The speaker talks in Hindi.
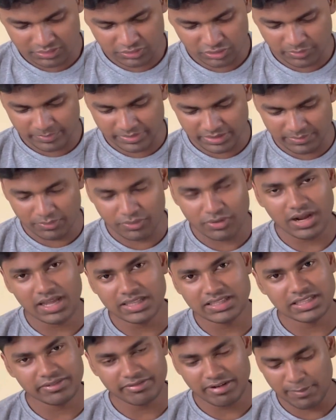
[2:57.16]
अभी हम लोग
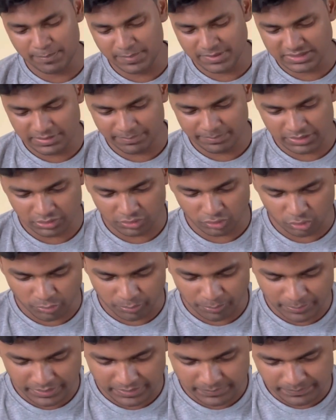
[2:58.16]
आते हैं वापस अपने क्रोम
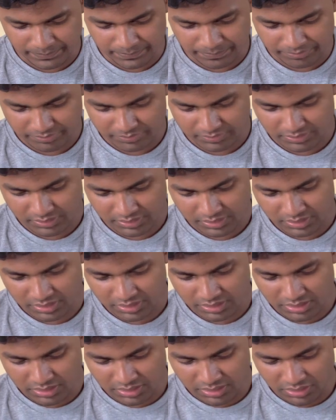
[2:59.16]
पे
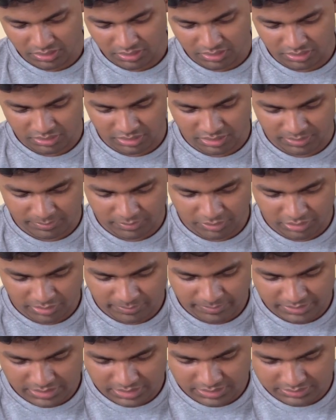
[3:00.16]
और हम लोग
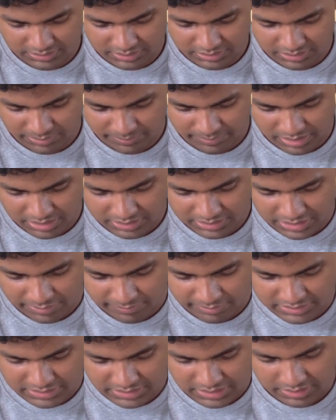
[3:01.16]
अभी देखते हैं हमारा क्या
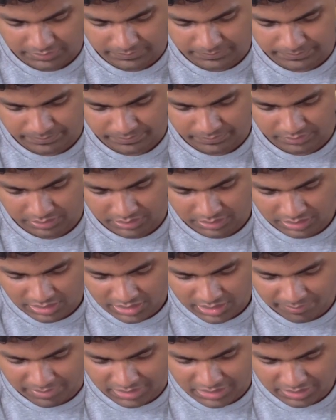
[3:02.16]
बचा है
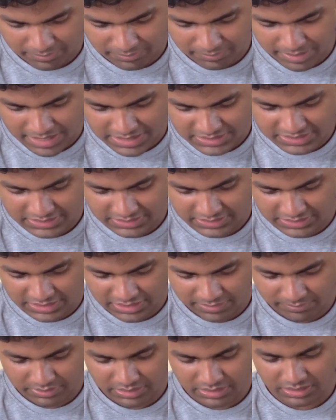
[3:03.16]
हमारा मैचिंग
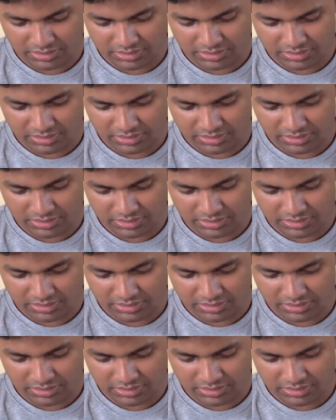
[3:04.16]
गेम का